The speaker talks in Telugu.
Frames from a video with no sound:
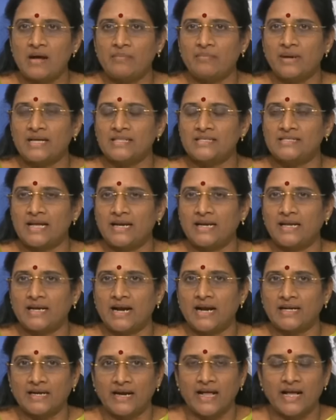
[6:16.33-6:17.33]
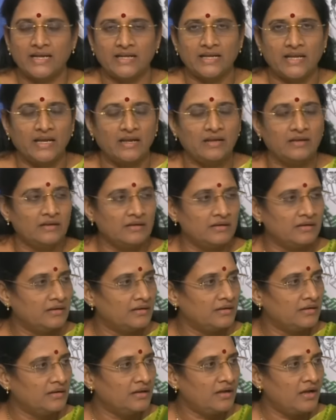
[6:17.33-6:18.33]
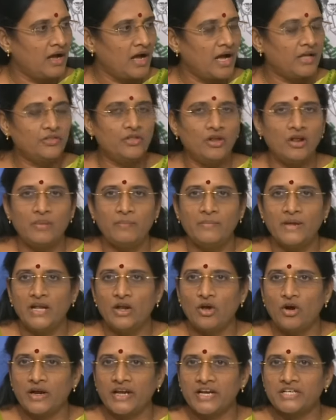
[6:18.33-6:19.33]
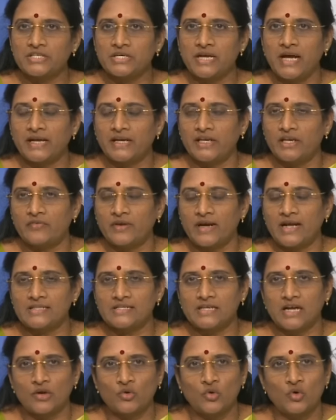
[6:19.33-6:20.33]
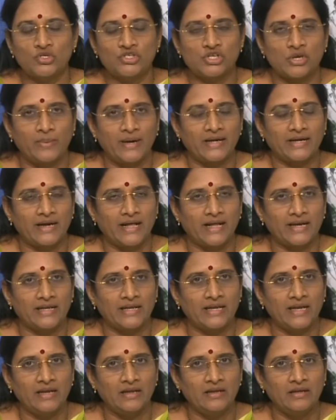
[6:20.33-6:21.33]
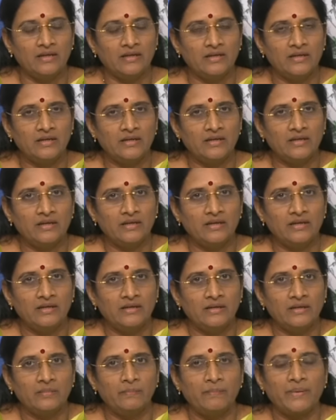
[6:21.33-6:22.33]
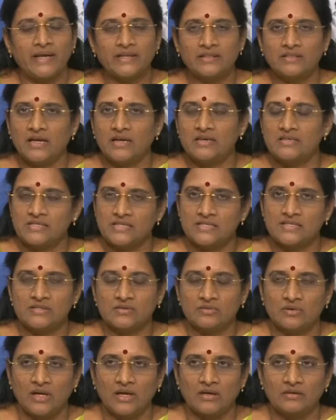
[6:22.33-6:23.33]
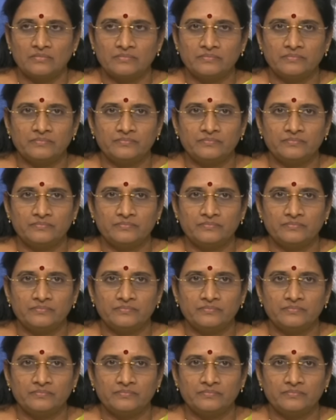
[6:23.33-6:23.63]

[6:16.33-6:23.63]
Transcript: సామ్రాజ్యాన్ని కట్టడానికి అందులో మీ లోకేష్ గారిని యువరాజుగా కూర్చోబెట్టడానికి ప్రయత్నాలు చేస్తున్నారు